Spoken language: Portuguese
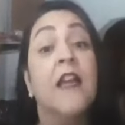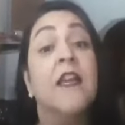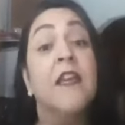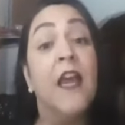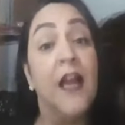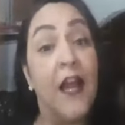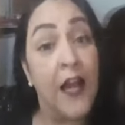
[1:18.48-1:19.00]

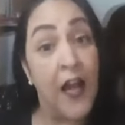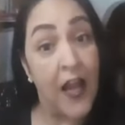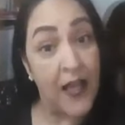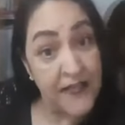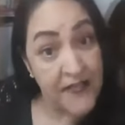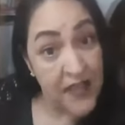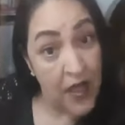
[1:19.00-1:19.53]
e a
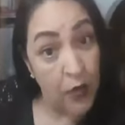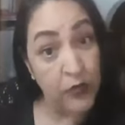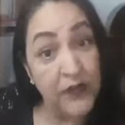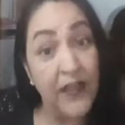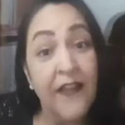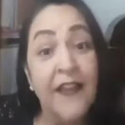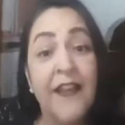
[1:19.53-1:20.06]
classe
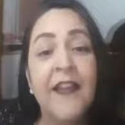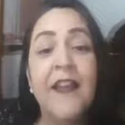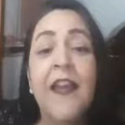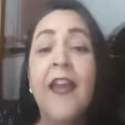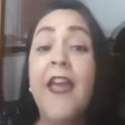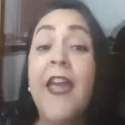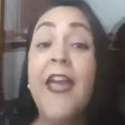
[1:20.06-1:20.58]
alta
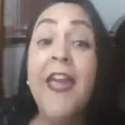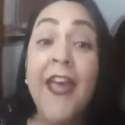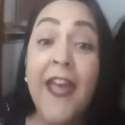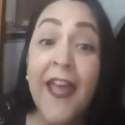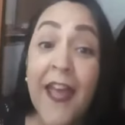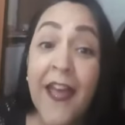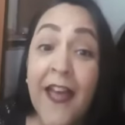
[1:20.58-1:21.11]

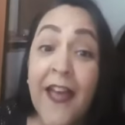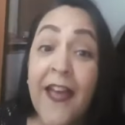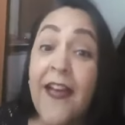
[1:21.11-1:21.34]
e